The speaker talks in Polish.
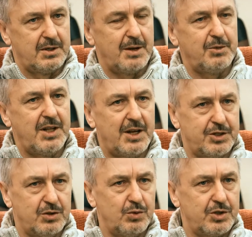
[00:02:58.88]
Tam
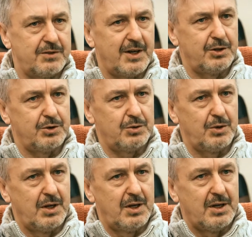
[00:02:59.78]
inaczej go używano,
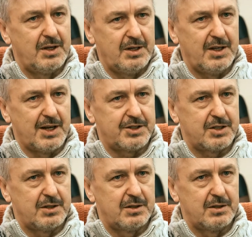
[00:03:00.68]
tu
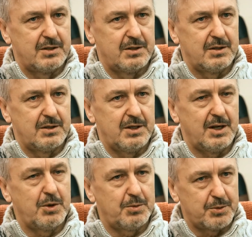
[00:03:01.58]
inaczej.
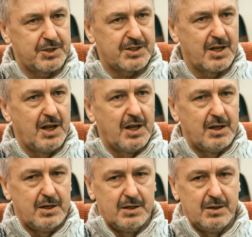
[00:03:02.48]
Jakby poprzez,
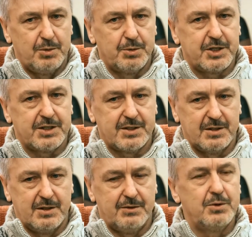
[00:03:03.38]
e, poprzez
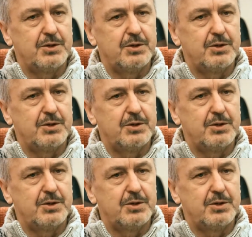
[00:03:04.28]
e,